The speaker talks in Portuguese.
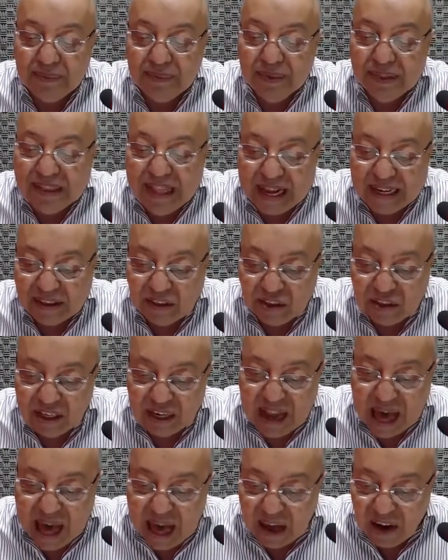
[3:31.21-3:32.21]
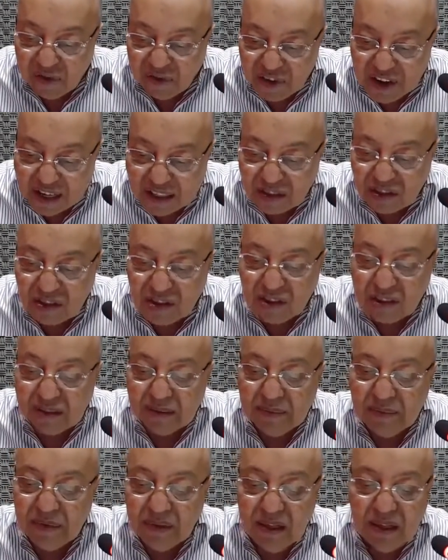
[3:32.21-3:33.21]
das larvas
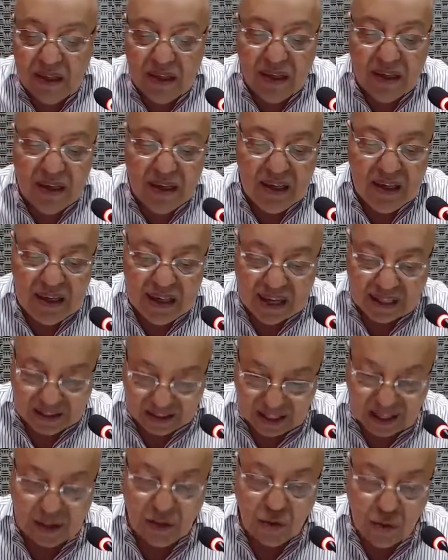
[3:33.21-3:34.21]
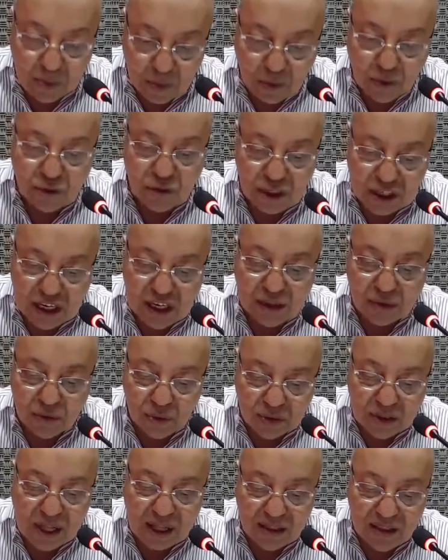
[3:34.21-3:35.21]
e até do
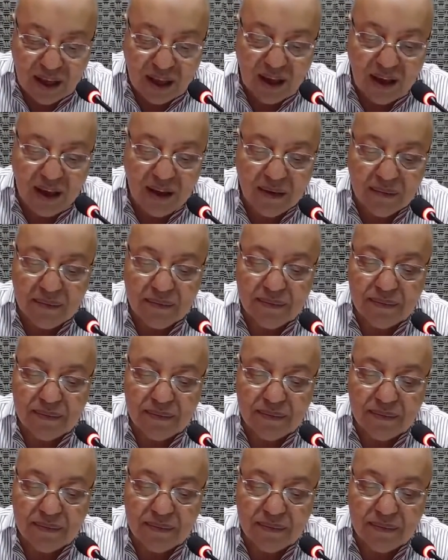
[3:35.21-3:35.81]
mosquito da dengue.